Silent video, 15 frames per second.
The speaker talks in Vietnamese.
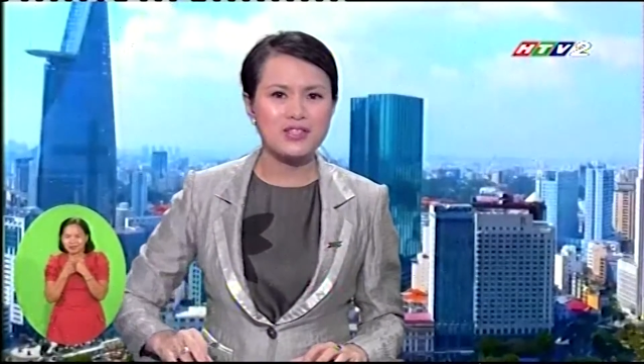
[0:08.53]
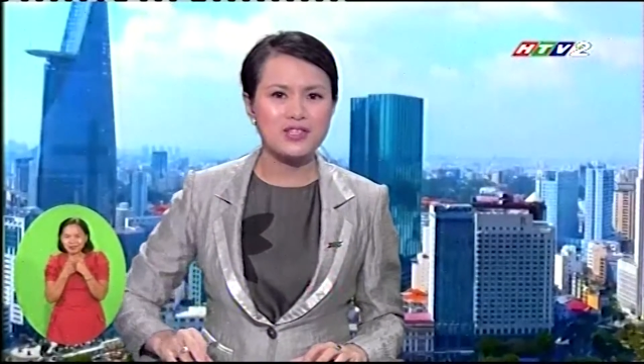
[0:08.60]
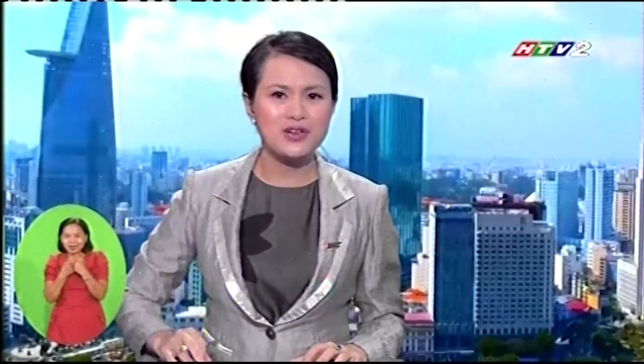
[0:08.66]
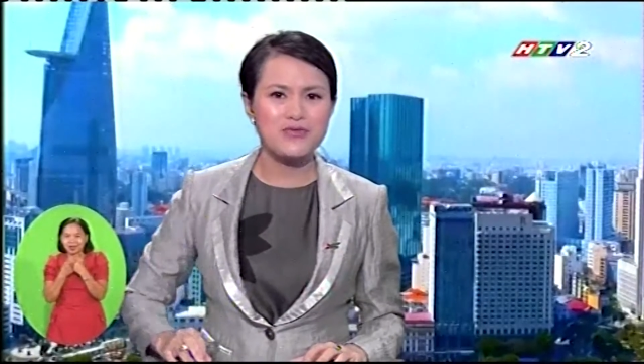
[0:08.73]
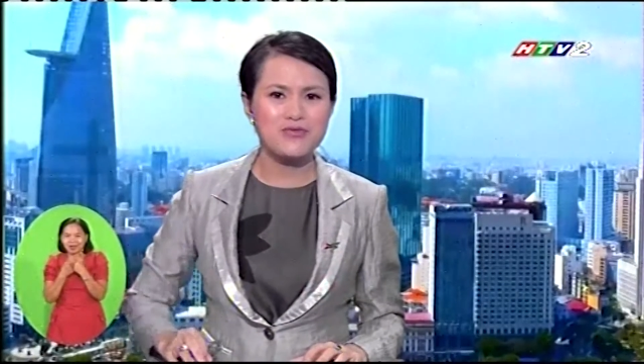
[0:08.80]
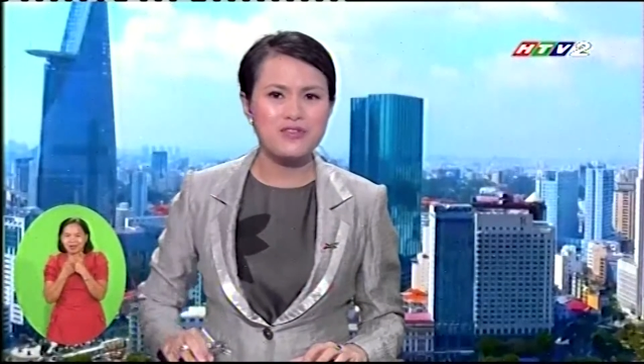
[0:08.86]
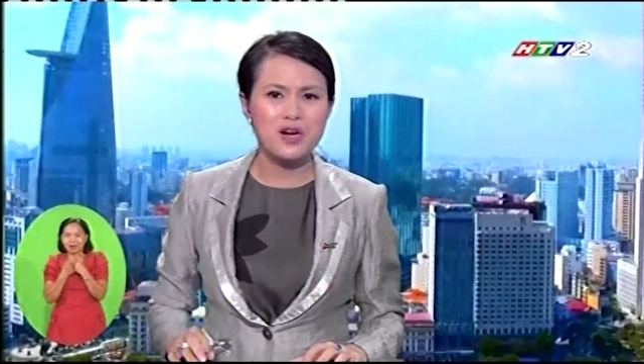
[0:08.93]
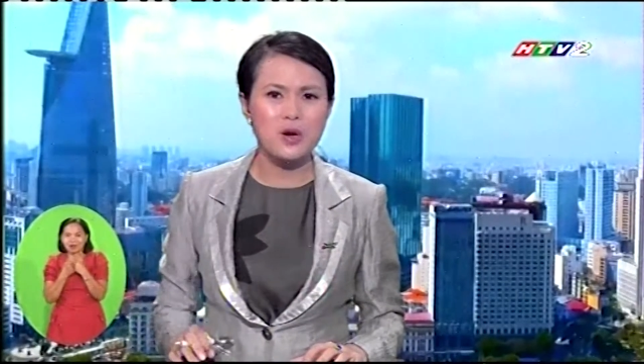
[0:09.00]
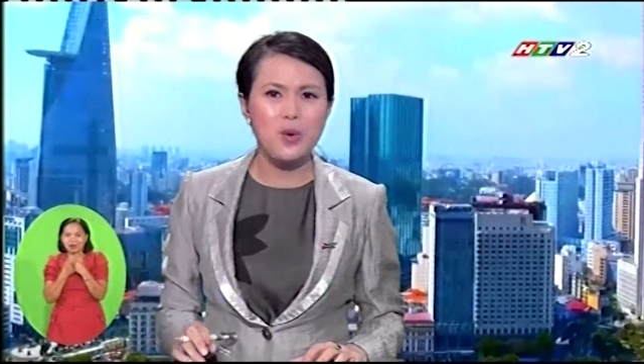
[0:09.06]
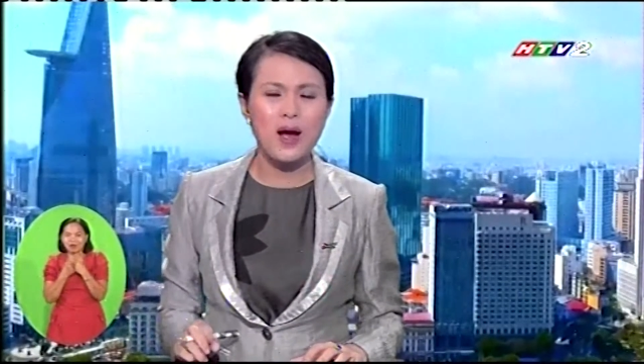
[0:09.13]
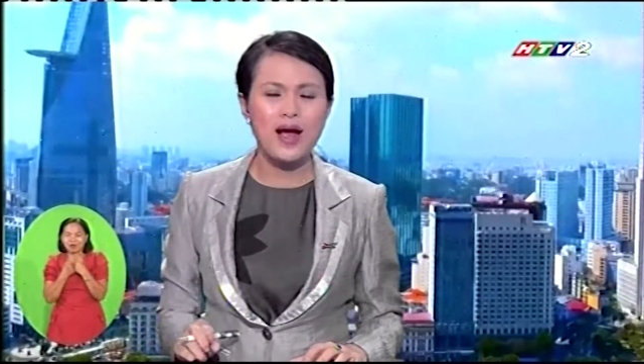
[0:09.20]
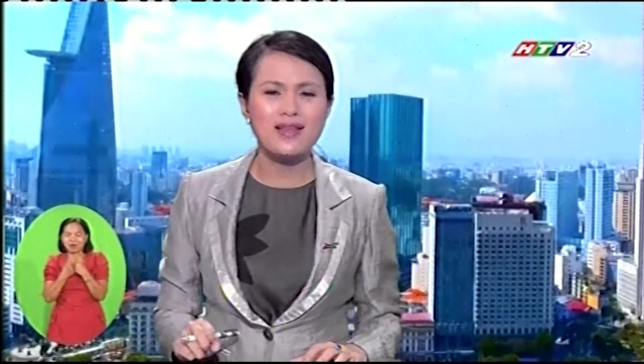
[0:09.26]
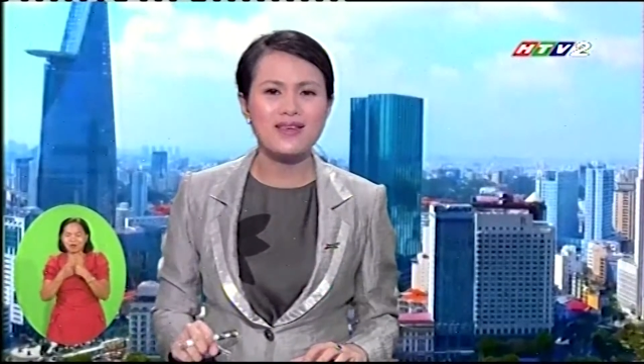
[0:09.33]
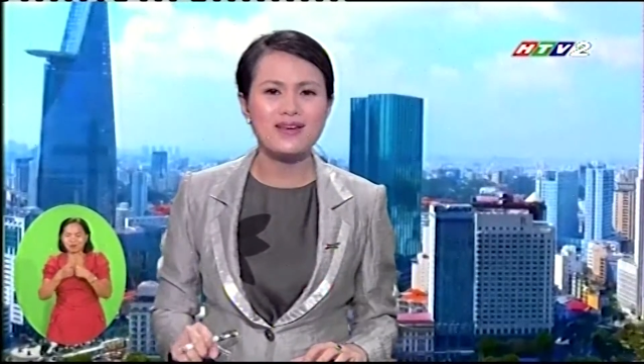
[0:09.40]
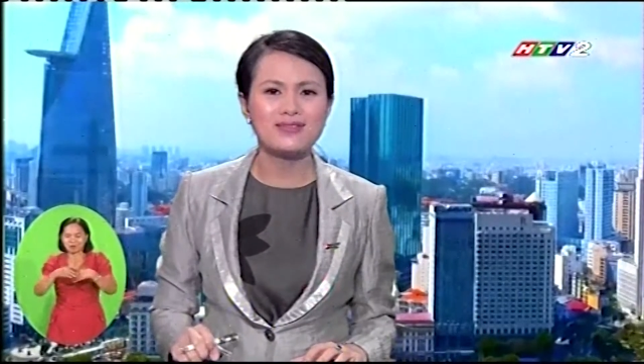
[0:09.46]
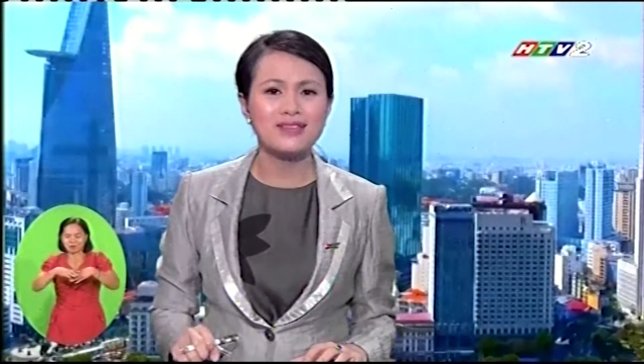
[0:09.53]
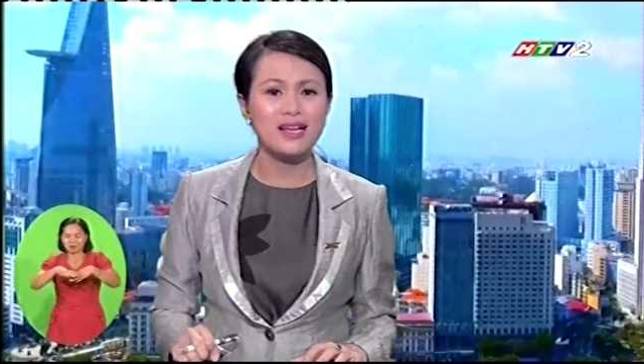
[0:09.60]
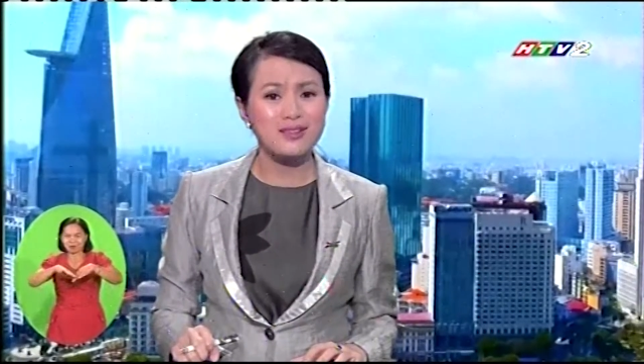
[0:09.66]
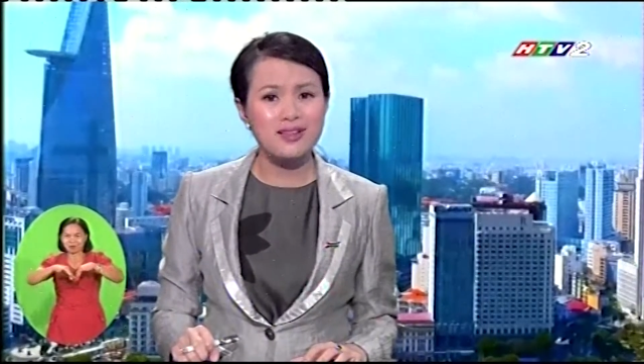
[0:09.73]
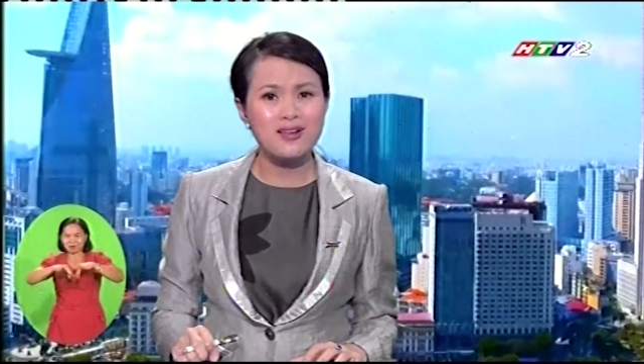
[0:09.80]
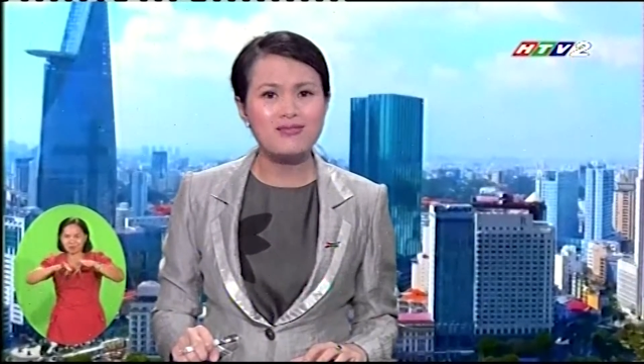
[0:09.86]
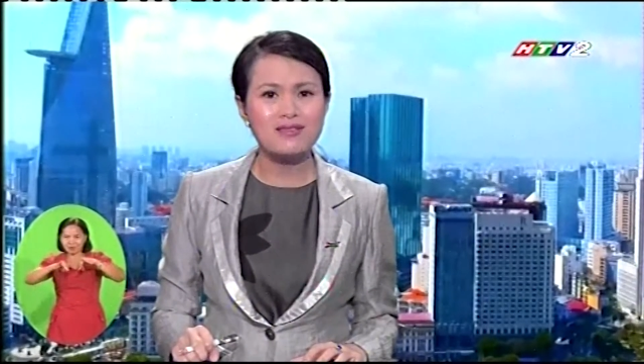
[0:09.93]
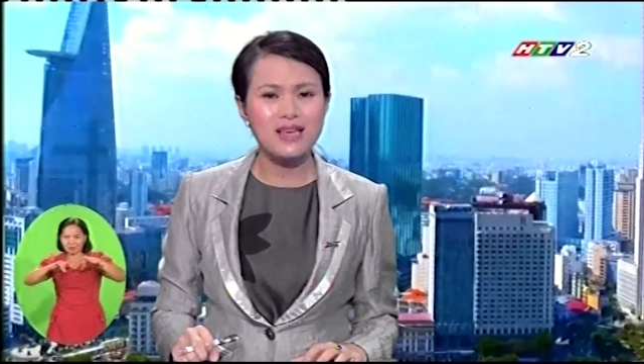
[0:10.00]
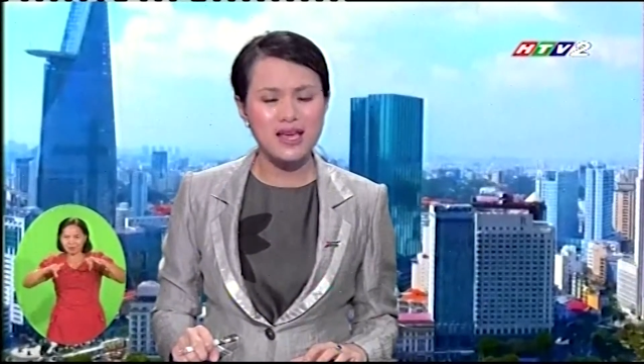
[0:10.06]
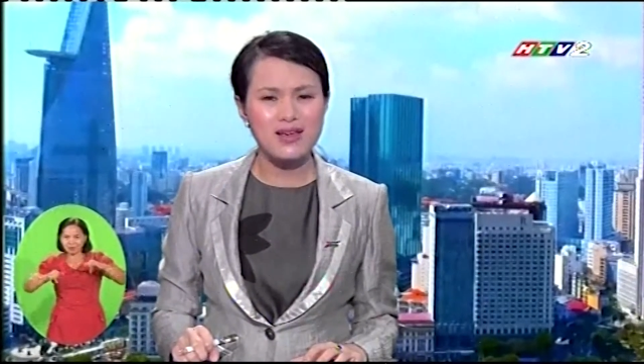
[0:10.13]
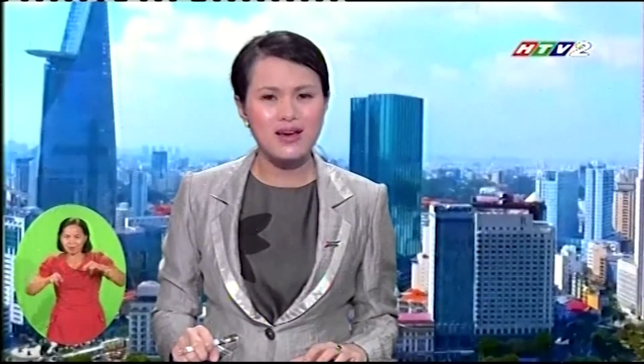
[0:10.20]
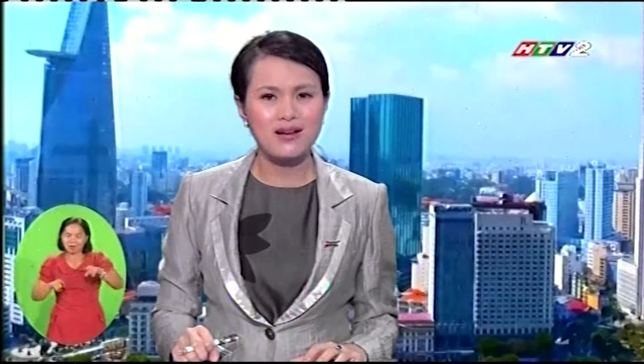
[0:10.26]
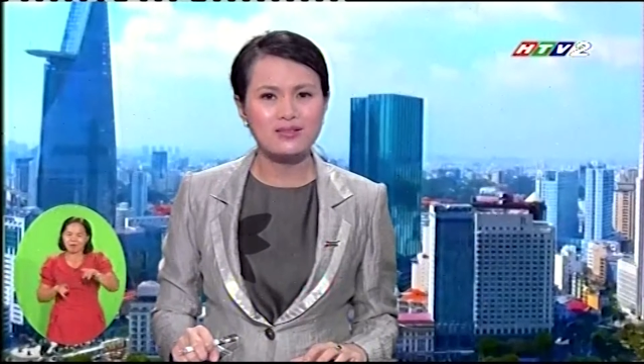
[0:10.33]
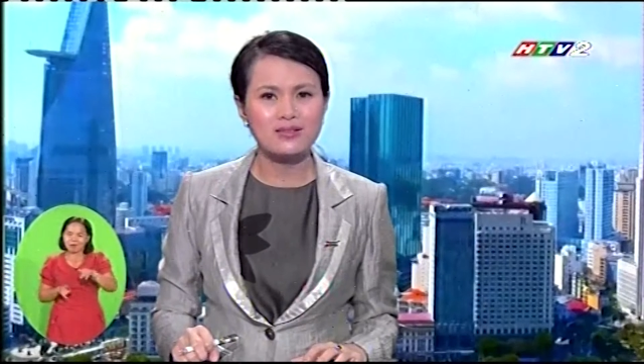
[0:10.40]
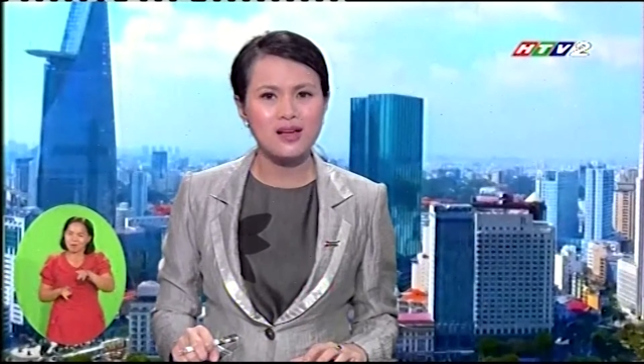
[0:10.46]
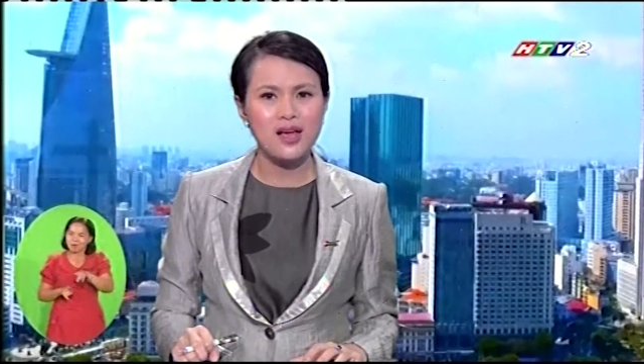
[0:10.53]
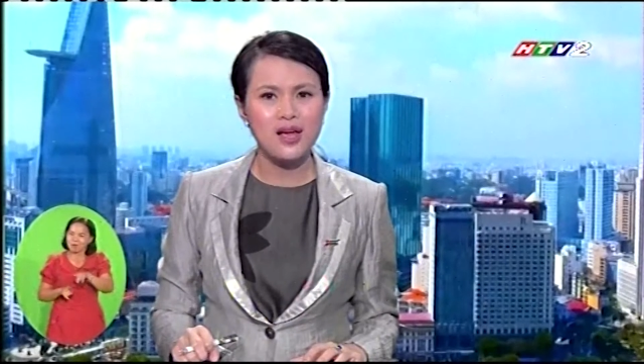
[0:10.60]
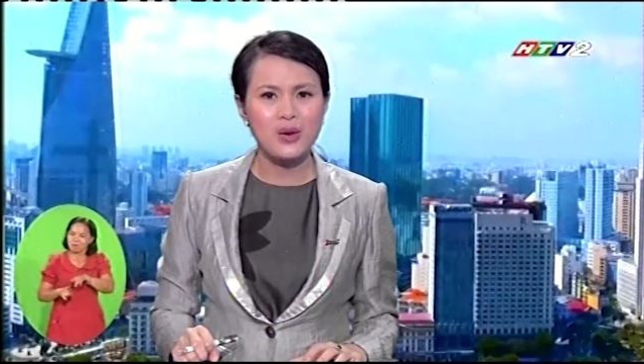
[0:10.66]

trình vượt qua những thách thức gây cấn